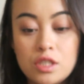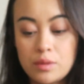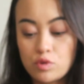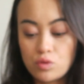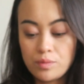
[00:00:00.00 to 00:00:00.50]

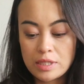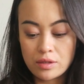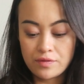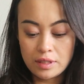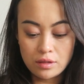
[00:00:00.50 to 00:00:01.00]
J'aime trop
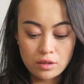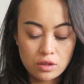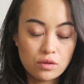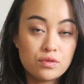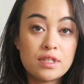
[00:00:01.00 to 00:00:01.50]
parce qu'en fait
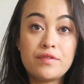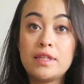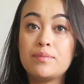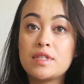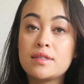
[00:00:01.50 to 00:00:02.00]
euh, quand vous
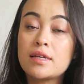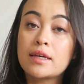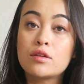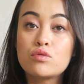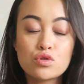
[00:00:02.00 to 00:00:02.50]
avez des petits
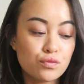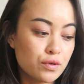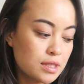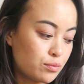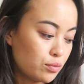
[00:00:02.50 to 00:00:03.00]
sacs et tout, je
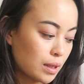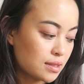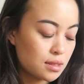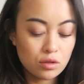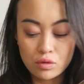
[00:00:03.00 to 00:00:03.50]
trouve que c'est plus
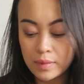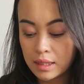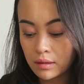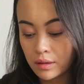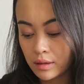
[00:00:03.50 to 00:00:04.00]
pratique de
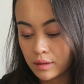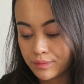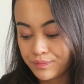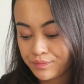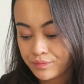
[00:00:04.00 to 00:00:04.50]
mettre euh,
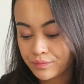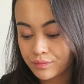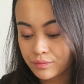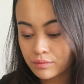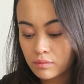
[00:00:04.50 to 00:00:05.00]

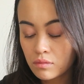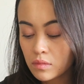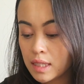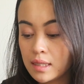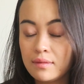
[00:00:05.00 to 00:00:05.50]

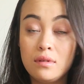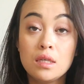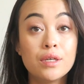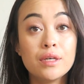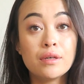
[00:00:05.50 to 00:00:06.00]

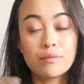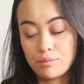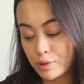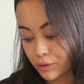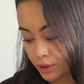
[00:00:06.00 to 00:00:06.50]
des
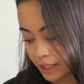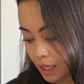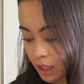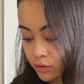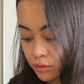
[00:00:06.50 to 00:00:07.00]

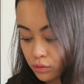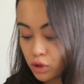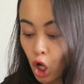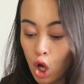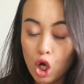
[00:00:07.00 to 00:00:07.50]
porte-cartes
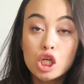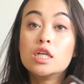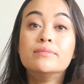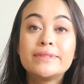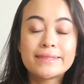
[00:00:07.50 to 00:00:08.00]
ou
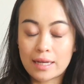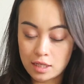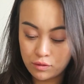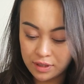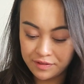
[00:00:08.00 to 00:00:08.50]
comme
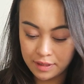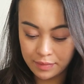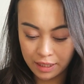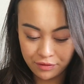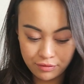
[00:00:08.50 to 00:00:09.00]
ça quoi, enfin
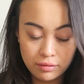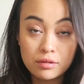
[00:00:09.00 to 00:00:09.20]
bref.